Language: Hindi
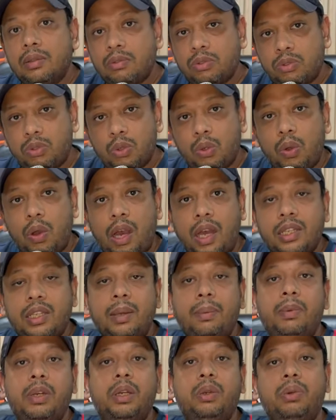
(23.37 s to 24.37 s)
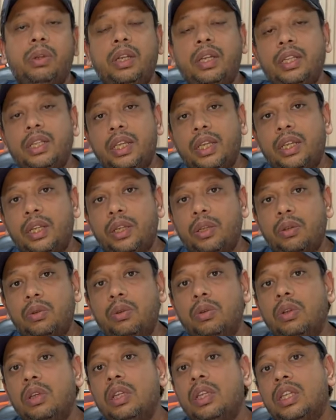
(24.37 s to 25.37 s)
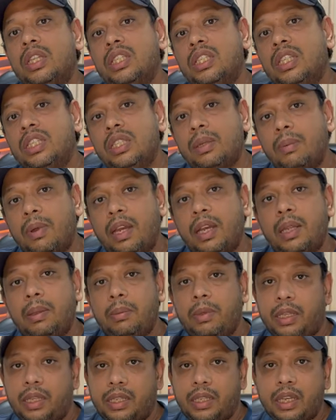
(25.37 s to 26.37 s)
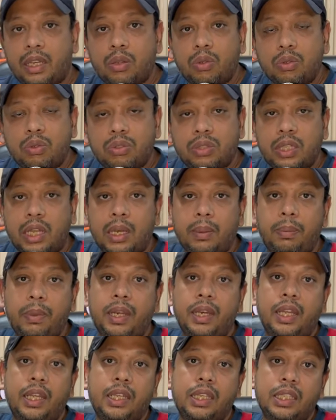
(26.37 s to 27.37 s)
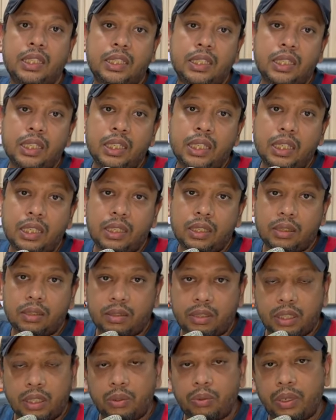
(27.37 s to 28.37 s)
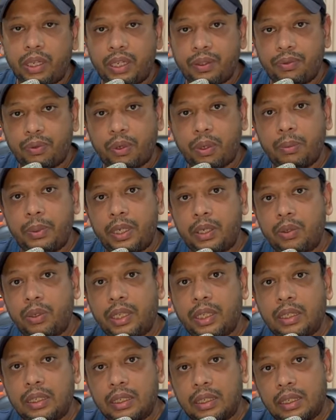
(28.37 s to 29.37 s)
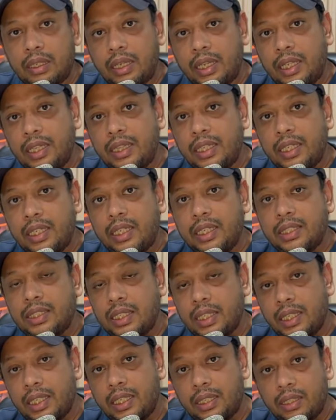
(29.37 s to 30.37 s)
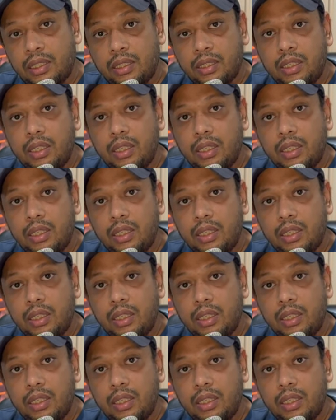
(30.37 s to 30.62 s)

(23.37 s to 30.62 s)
जो आज आप टी ट्वेंटी देख रहे हो किसी ज़माने में या कुछ साल पहले इसी टी ट्वेंटी फॉर्मेट को एक नए तरीके से एक